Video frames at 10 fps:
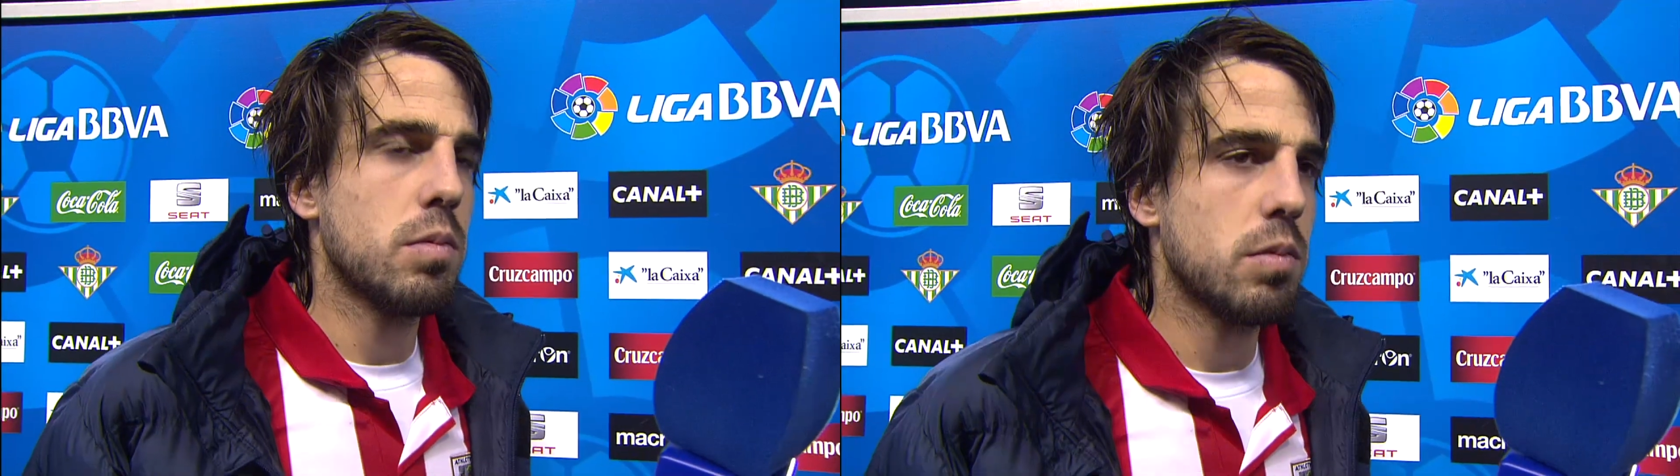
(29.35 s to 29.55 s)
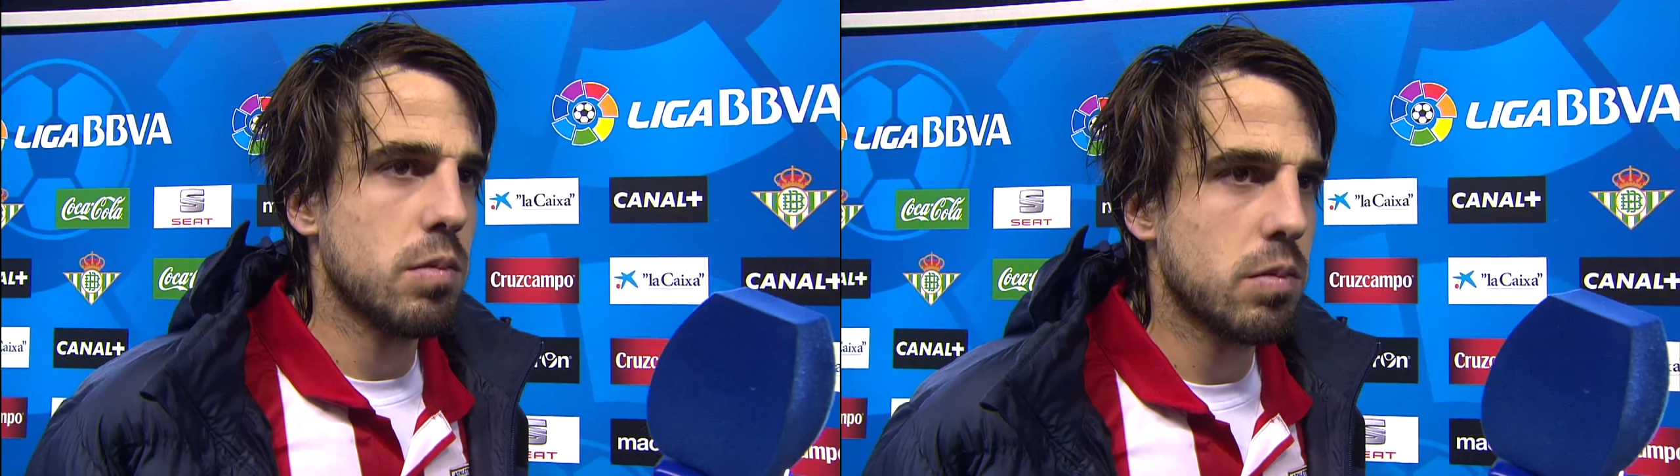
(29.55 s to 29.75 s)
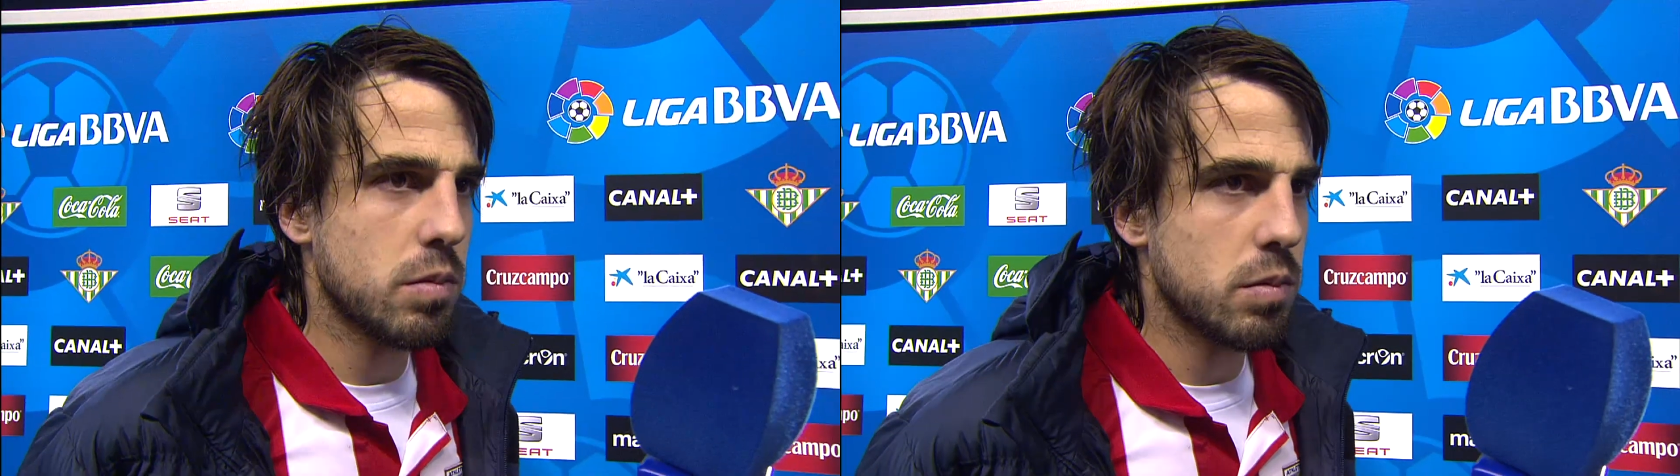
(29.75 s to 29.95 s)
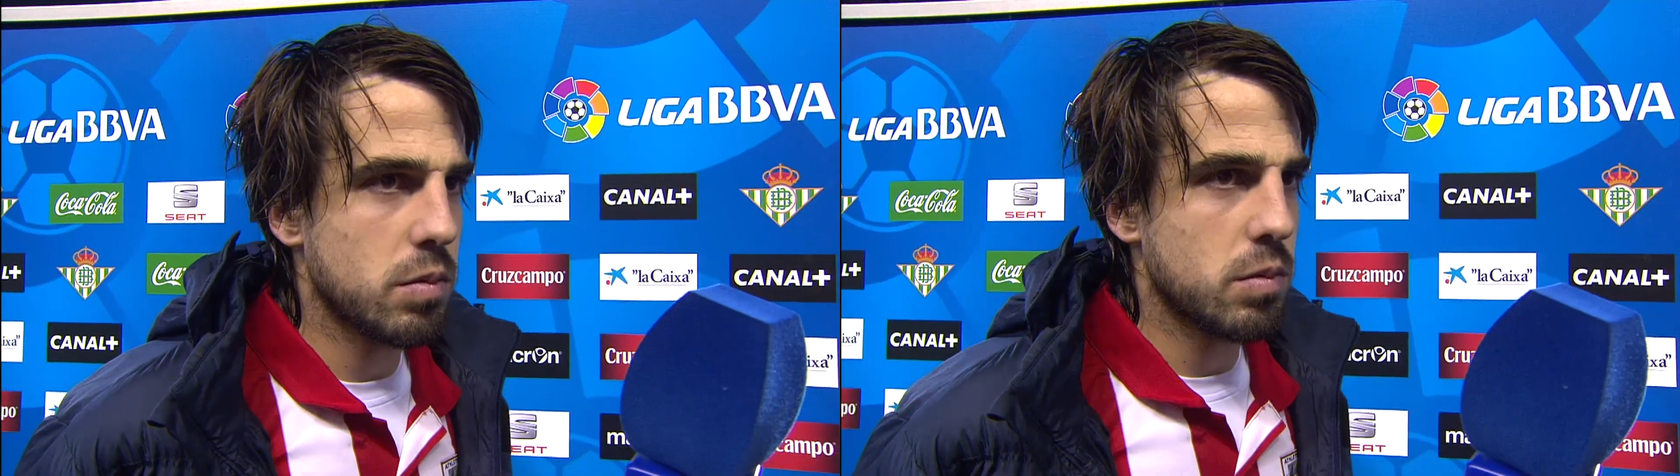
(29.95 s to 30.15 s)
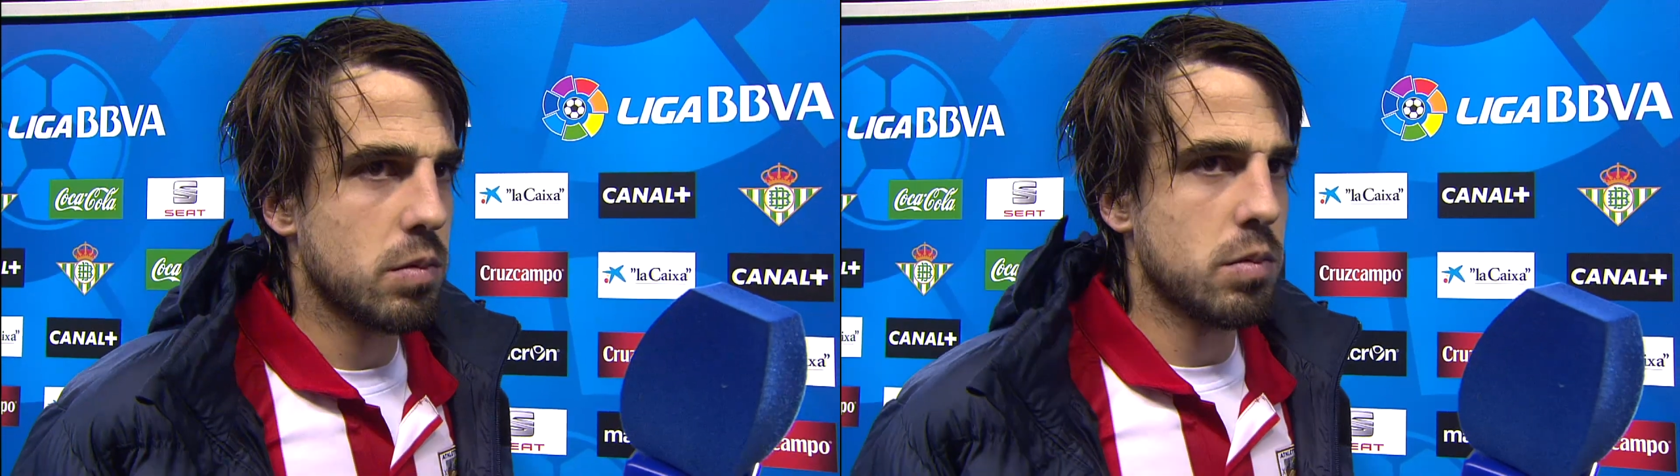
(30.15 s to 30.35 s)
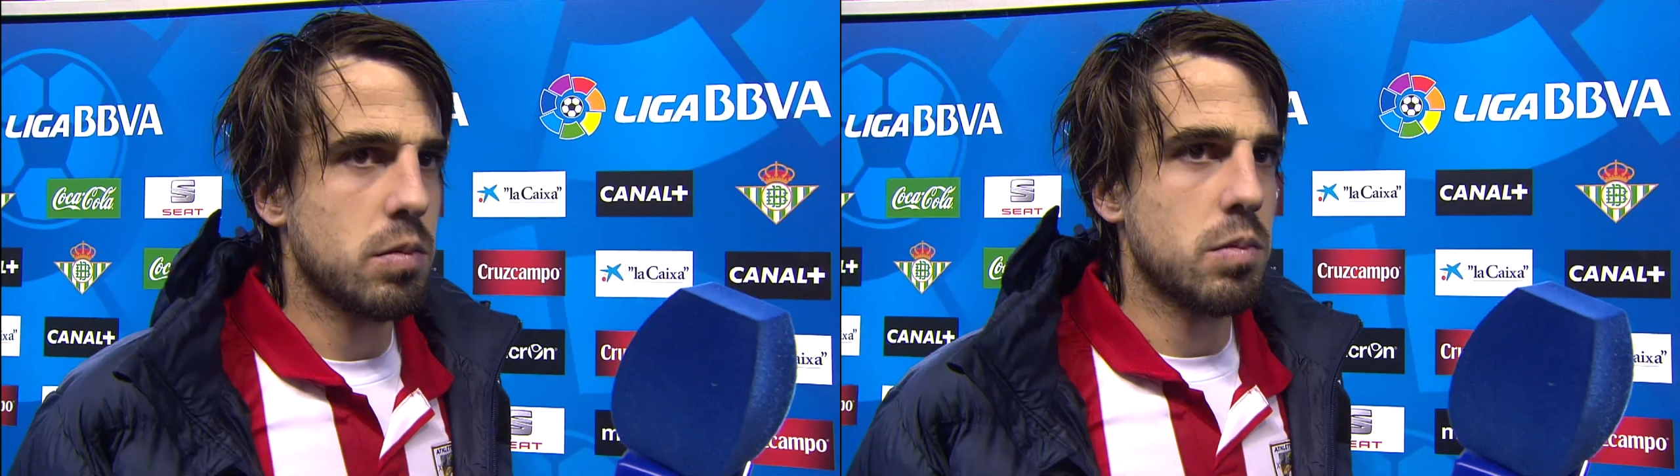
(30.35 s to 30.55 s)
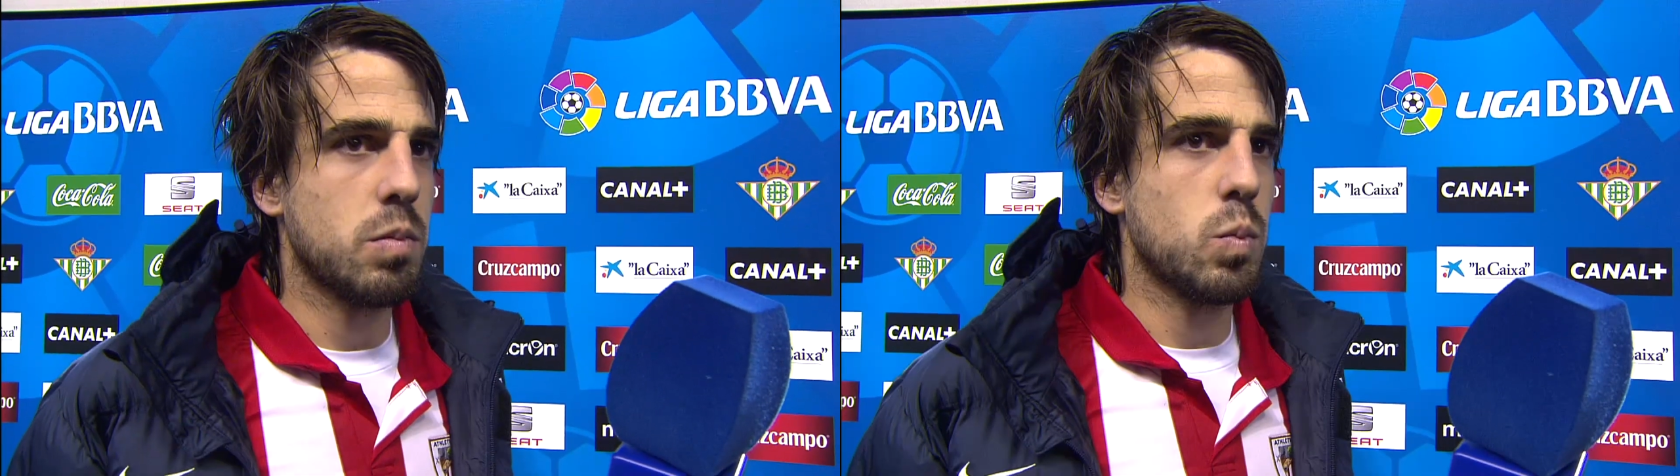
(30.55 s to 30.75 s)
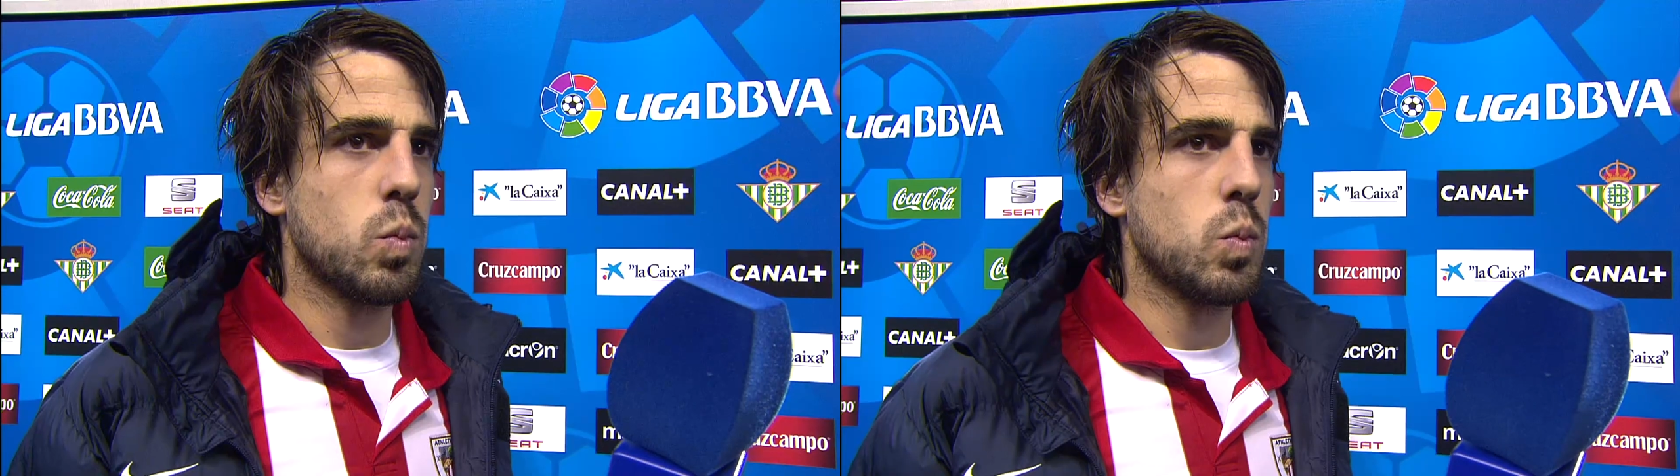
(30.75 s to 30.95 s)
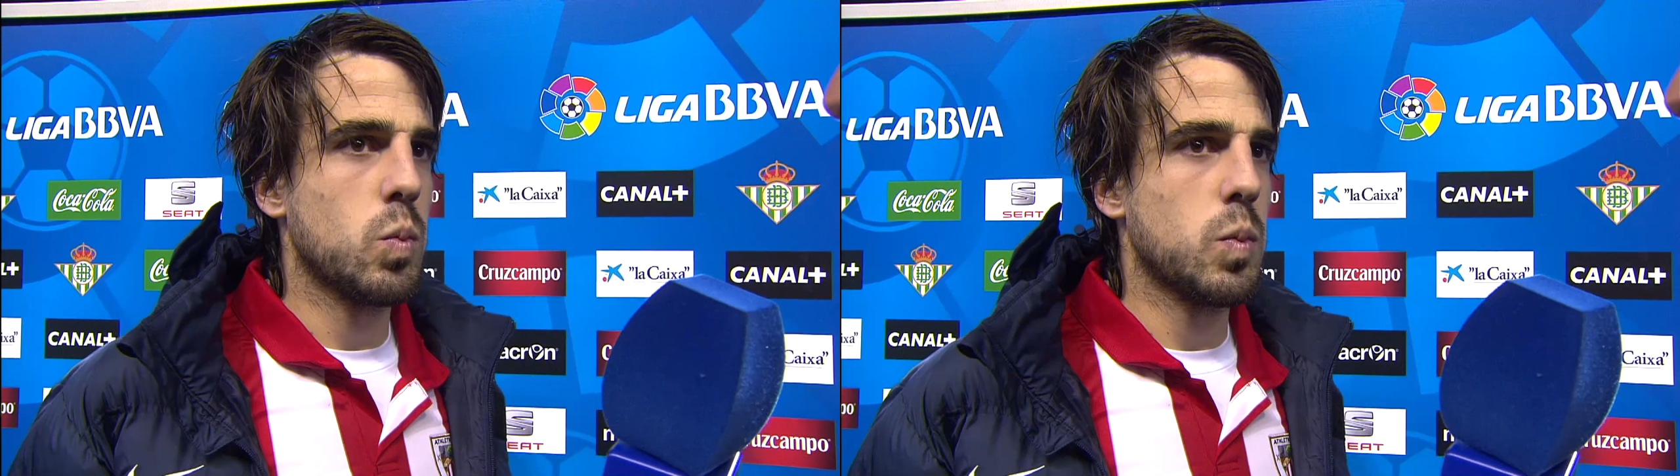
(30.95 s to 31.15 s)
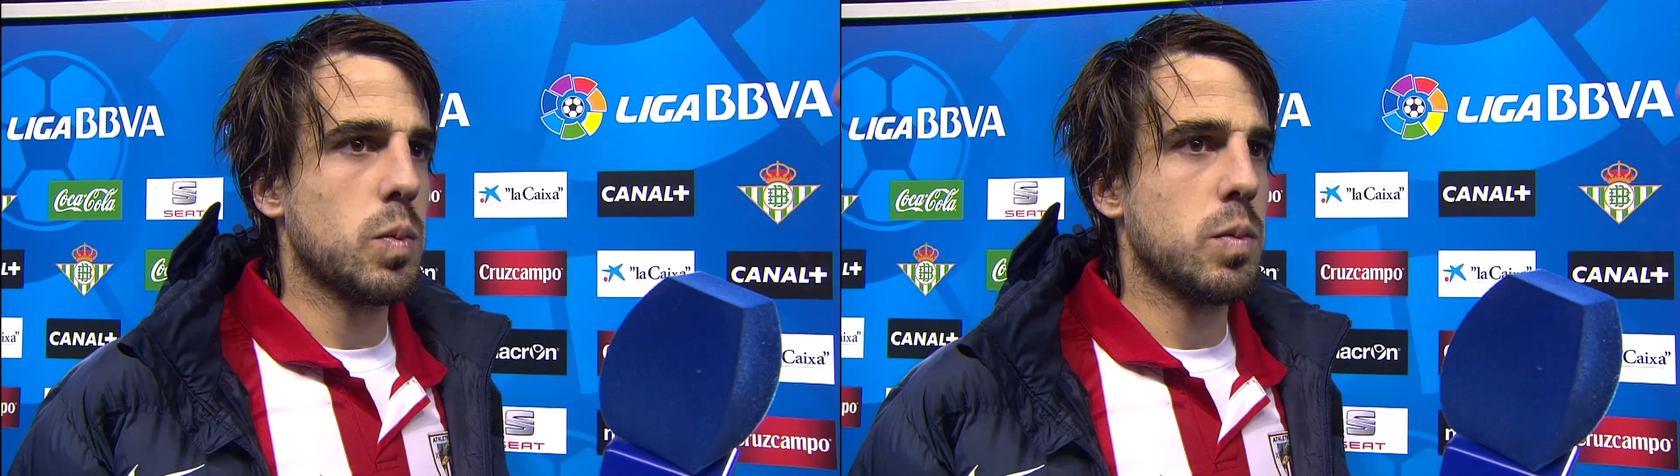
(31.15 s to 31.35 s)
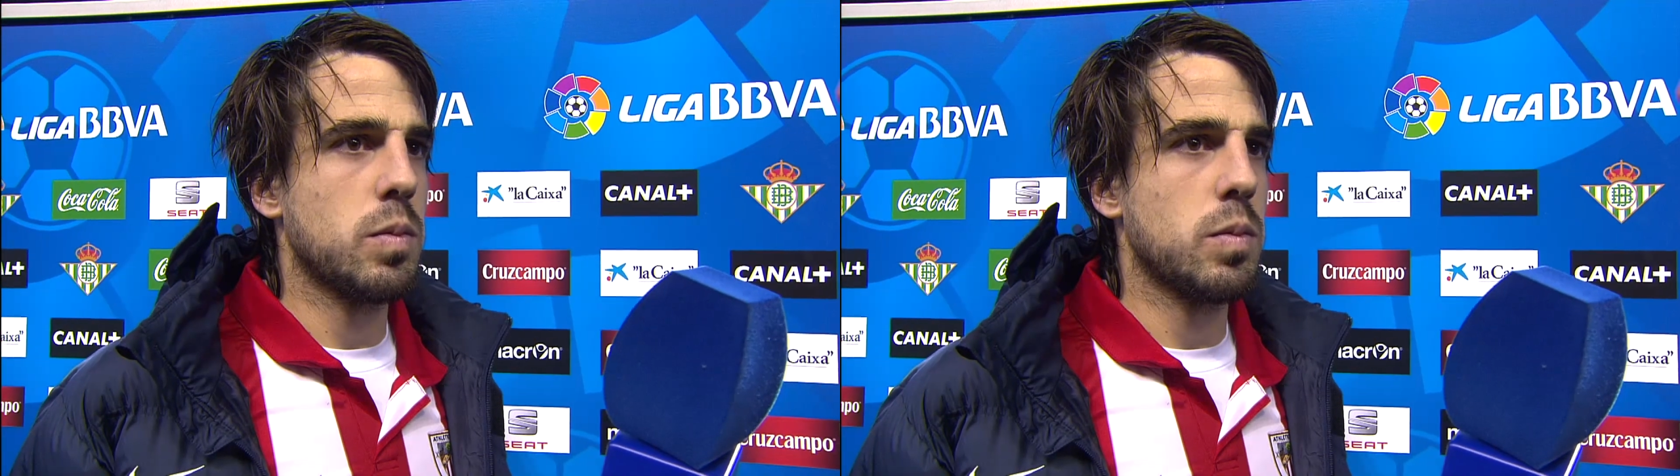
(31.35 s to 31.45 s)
que ha dado una, buena imagen.